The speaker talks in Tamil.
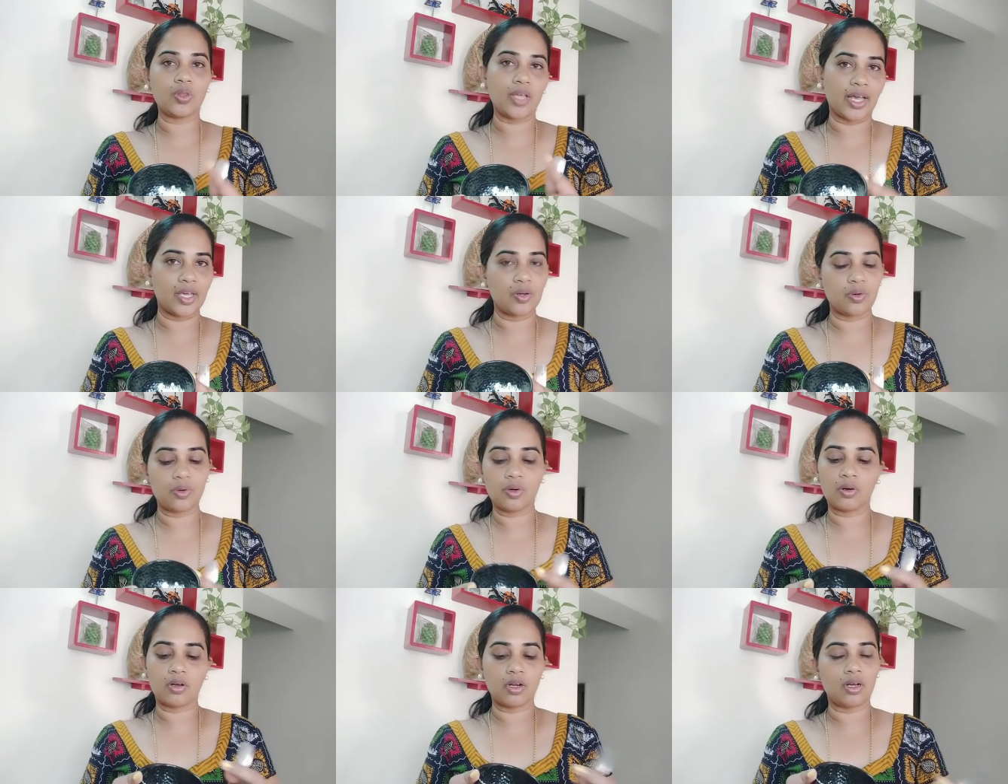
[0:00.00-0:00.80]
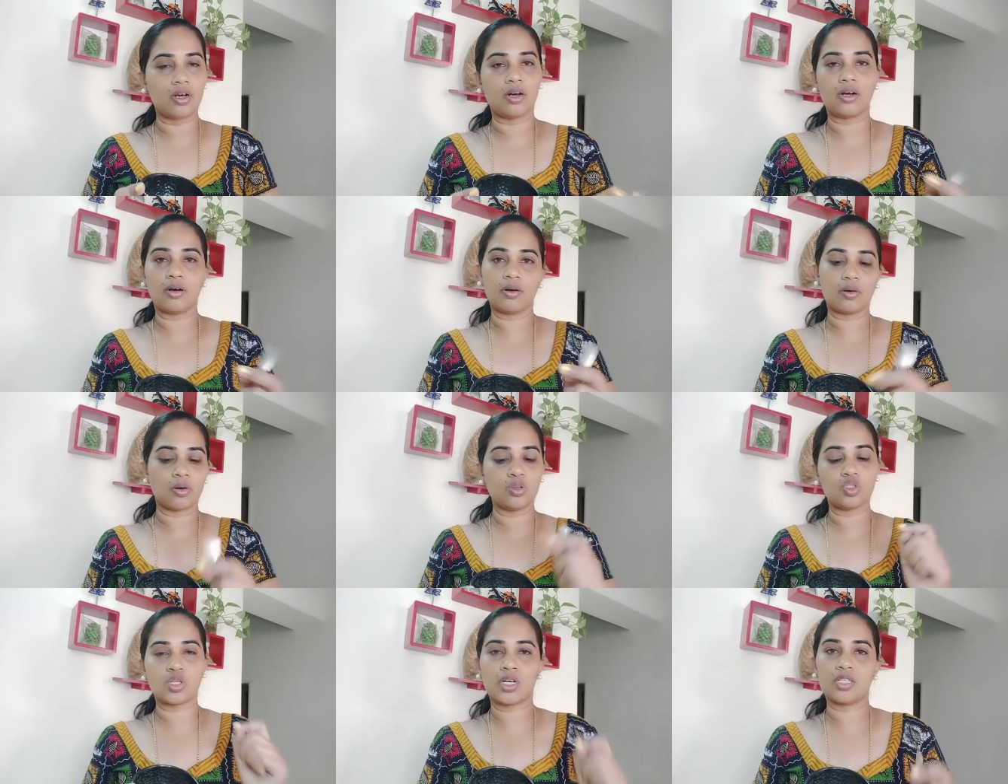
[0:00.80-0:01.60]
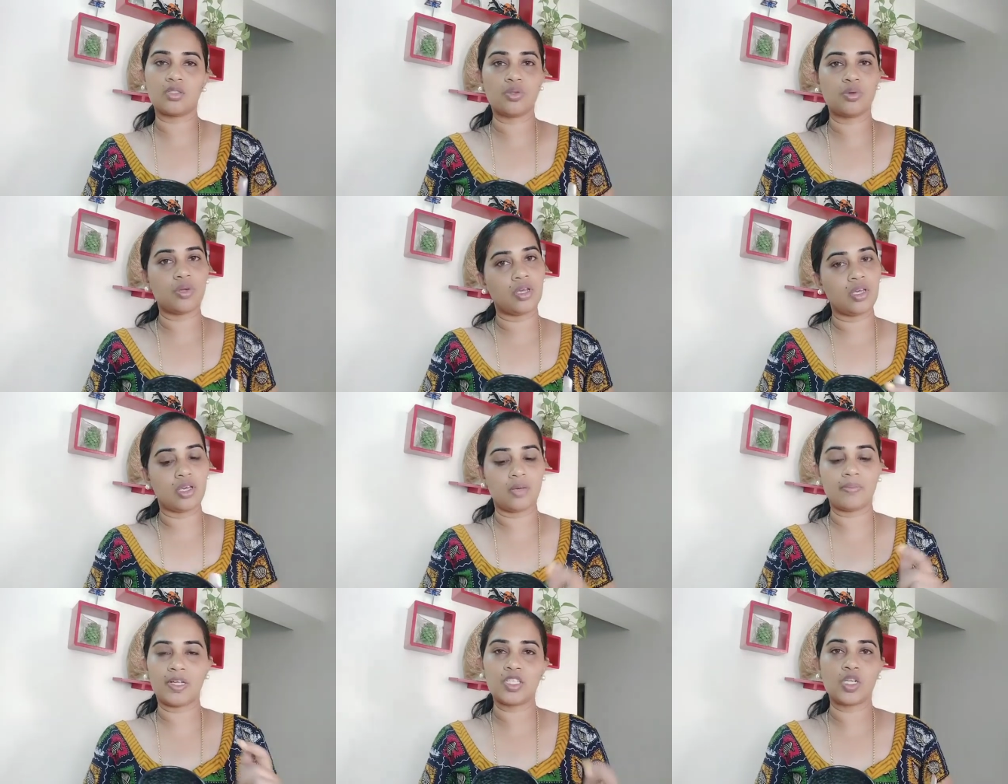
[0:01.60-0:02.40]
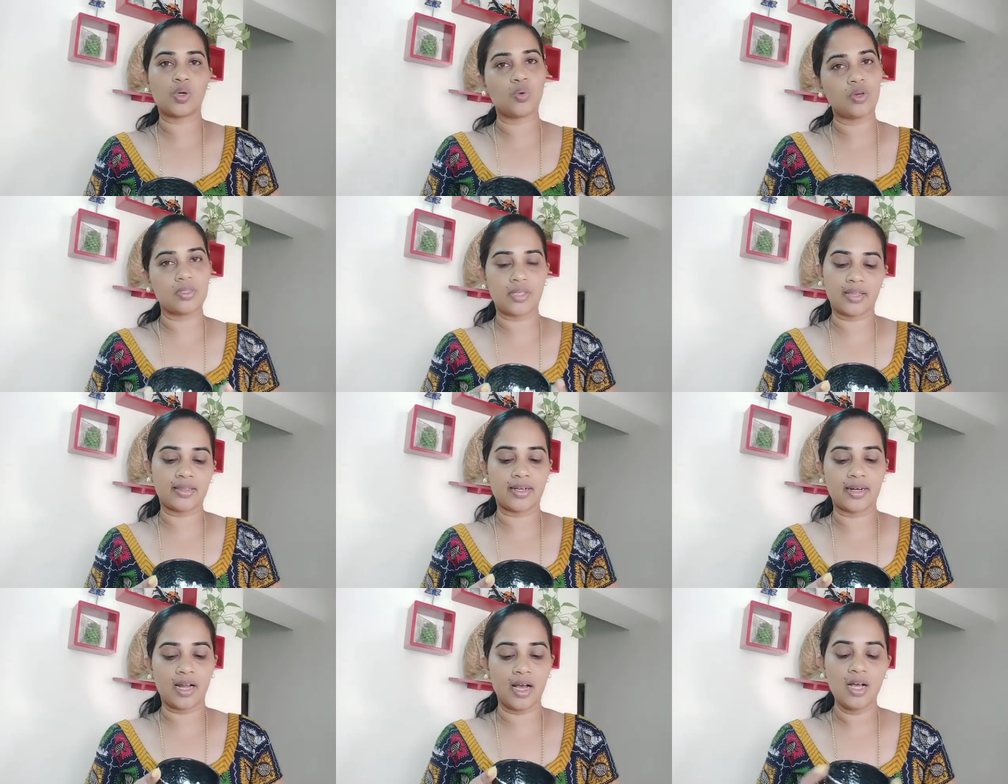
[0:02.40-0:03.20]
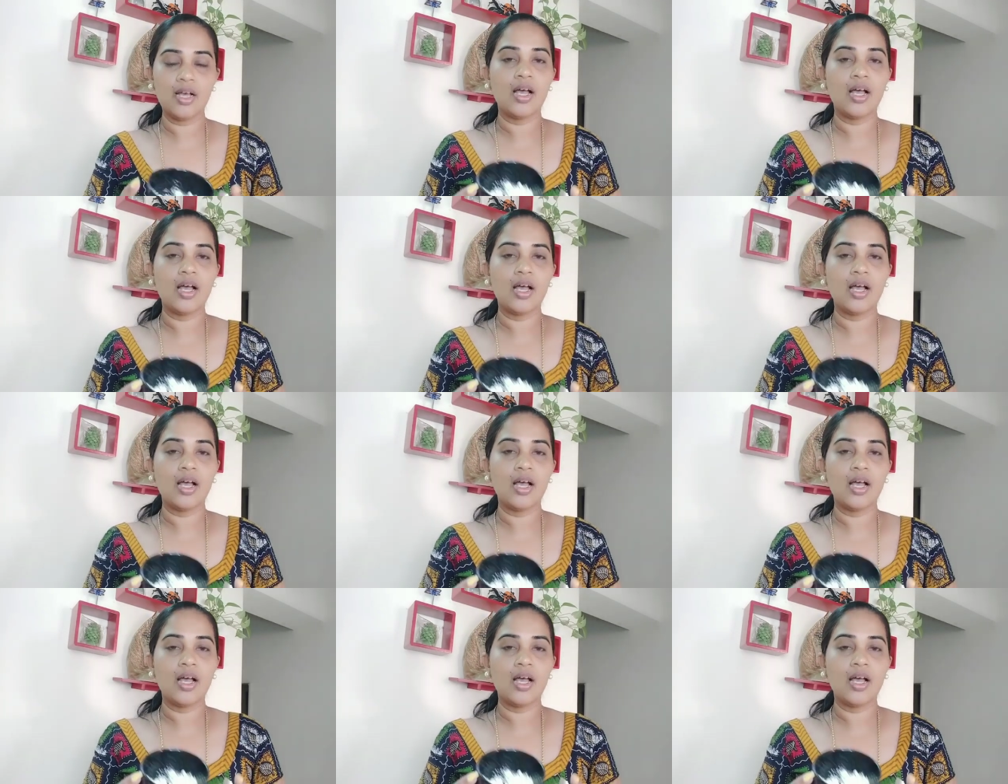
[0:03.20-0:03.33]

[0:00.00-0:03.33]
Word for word: தயிரோ கொஞ்சம் கஸ்தூரி மஞ்சள் கூட சேர்த்துக்கலாம்